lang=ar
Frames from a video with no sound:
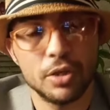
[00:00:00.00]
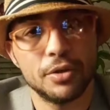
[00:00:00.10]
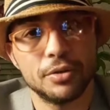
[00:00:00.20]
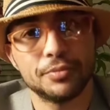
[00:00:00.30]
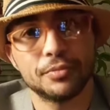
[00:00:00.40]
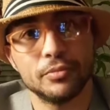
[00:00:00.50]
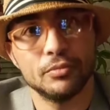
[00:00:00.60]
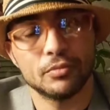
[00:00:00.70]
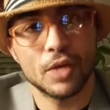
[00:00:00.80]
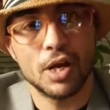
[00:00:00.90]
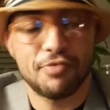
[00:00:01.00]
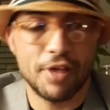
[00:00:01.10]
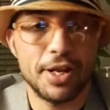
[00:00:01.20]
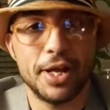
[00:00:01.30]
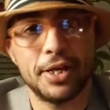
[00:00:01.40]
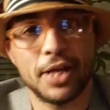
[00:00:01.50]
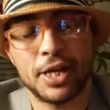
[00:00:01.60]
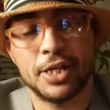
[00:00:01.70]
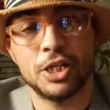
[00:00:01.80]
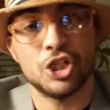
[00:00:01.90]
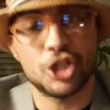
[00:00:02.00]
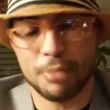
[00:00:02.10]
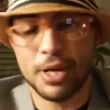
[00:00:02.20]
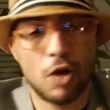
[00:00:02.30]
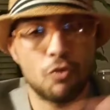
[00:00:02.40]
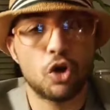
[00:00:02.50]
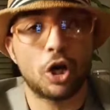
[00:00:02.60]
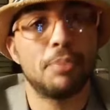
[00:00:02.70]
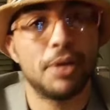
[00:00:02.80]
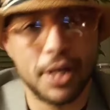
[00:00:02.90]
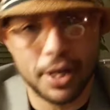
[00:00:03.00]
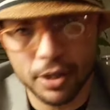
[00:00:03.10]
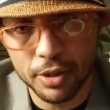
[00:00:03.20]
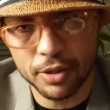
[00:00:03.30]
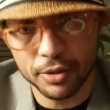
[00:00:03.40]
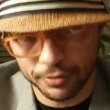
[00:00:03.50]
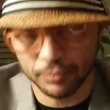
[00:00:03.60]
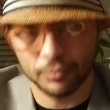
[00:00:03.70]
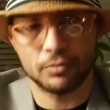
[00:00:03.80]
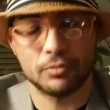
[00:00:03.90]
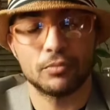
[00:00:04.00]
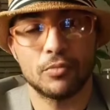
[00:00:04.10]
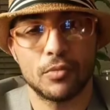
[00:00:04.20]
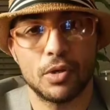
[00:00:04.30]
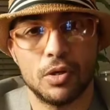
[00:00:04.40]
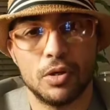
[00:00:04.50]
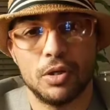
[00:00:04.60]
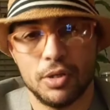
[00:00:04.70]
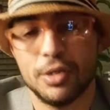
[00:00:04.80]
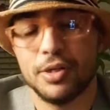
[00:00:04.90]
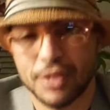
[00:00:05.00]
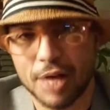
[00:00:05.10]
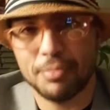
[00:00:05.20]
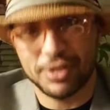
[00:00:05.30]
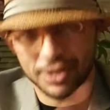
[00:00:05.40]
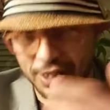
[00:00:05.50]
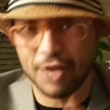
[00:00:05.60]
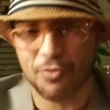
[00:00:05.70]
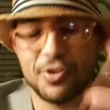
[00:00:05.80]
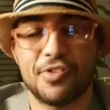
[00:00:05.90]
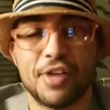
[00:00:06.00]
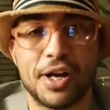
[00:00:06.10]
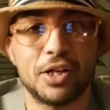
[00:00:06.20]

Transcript: فنان فنان يعني اجى معناها معناها معناها يهبط الكاف ويزغرت يهبط الكاف ويزغرت